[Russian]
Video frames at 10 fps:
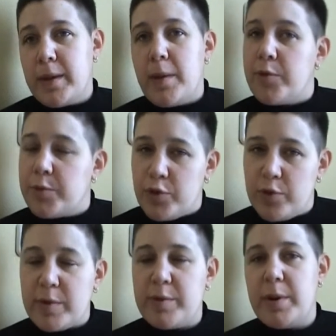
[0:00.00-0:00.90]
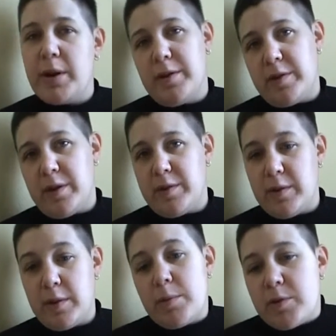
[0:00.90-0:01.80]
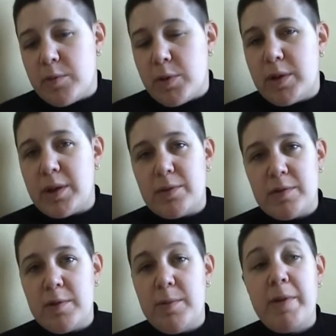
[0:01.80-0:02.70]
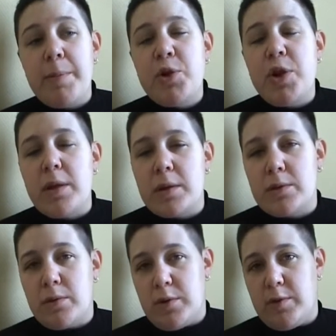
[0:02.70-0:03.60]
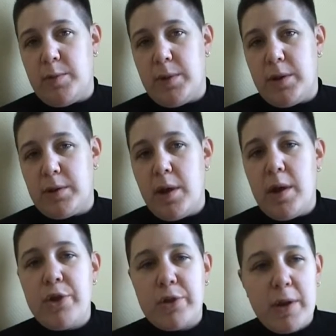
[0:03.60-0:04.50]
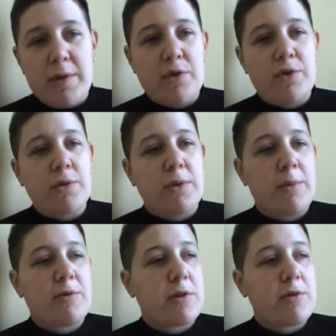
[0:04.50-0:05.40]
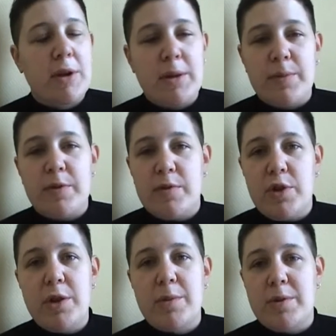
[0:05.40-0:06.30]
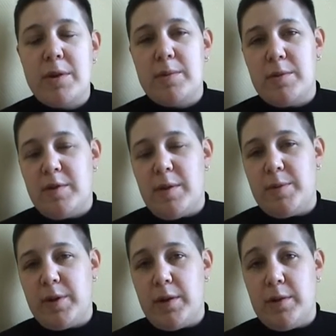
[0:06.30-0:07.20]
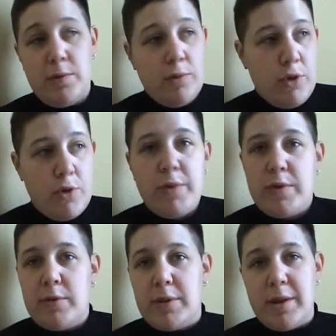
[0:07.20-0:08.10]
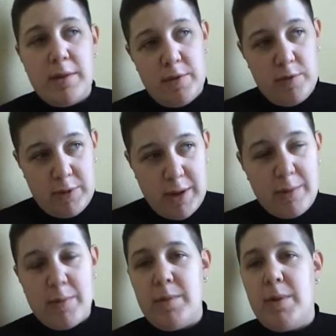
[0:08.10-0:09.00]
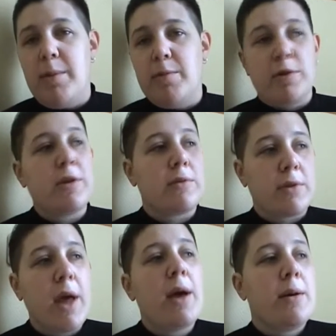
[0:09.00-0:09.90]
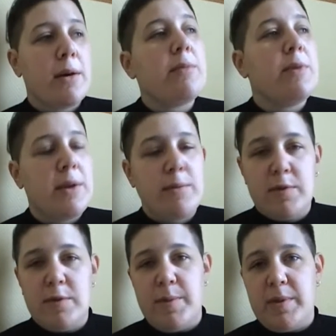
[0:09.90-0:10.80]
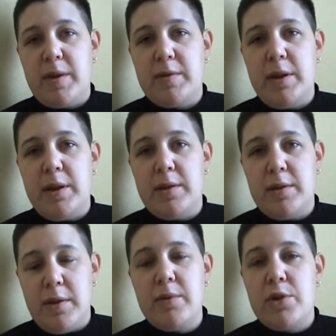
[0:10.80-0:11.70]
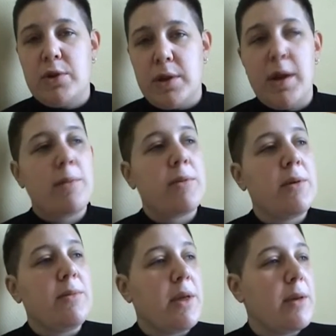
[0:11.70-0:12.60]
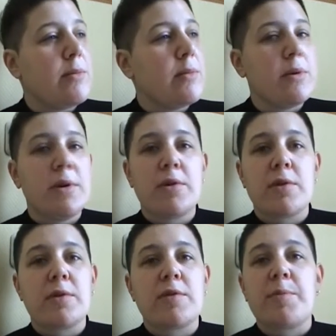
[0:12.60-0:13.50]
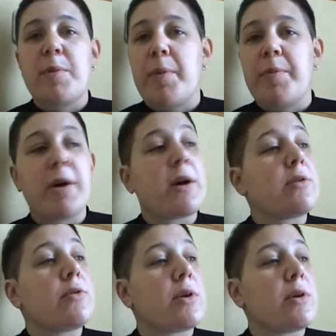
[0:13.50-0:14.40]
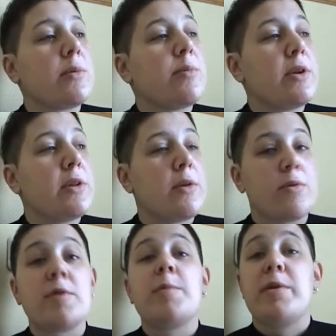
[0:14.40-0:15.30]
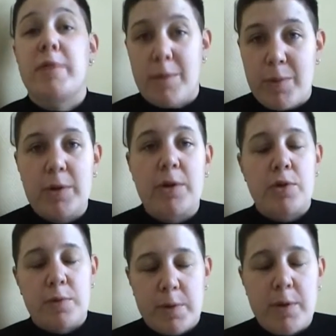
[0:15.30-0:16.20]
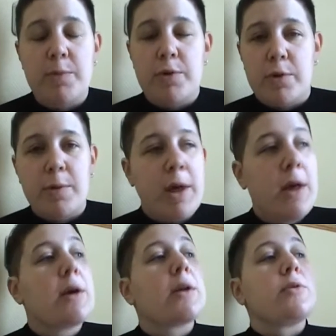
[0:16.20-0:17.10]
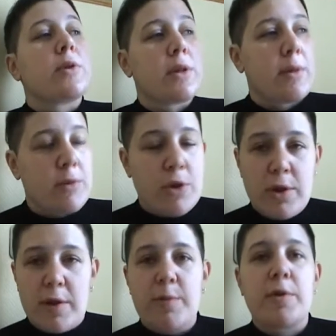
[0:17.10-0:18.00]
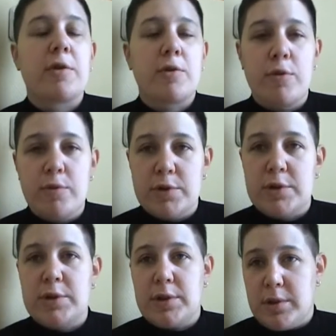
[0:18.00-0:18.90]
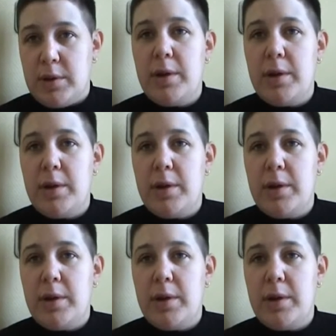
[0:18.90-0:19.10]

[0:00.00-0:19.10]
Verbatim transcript: Там, между прочим, разбирались разные темы. Сегодня этого с детьми вообще никто не разбирает. Считается, что там с сексуальным просвещением к детям нельзя подходить. Ну и что в результате? В результате мы имеем вот эти вот э, беременности 15-летних девочек, да, и мы имеем э, эти ЗППП, которые передают, заболевания, передающиеся половым путем, которые там, начиная с подросткового возраста,